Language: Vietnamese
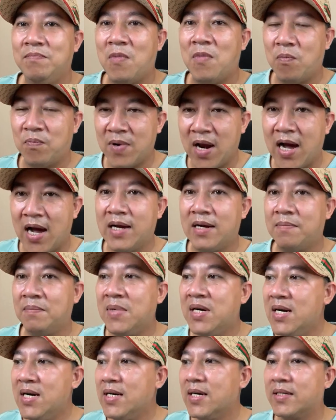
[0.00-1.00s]
một lần
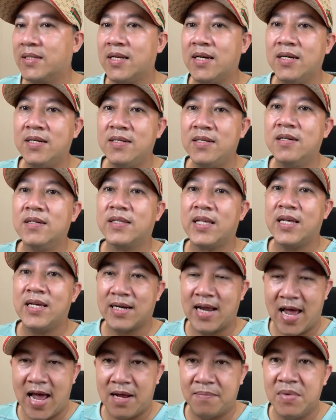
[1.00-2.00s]
mướn luật sư dư tiền
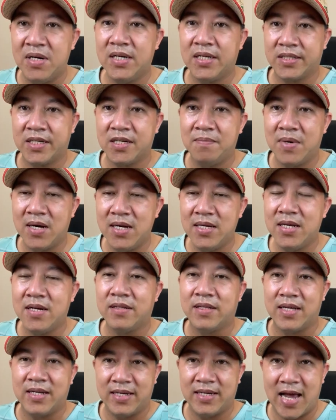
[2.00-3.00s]
ra, mướn
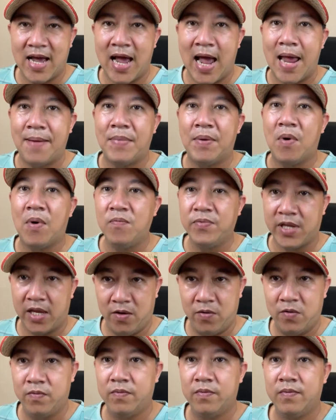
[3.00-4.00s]
dư tiền ra 24
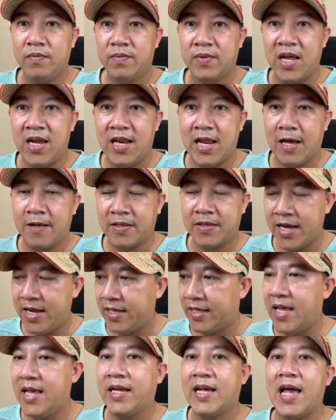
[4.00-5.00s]
triệu thì Thiền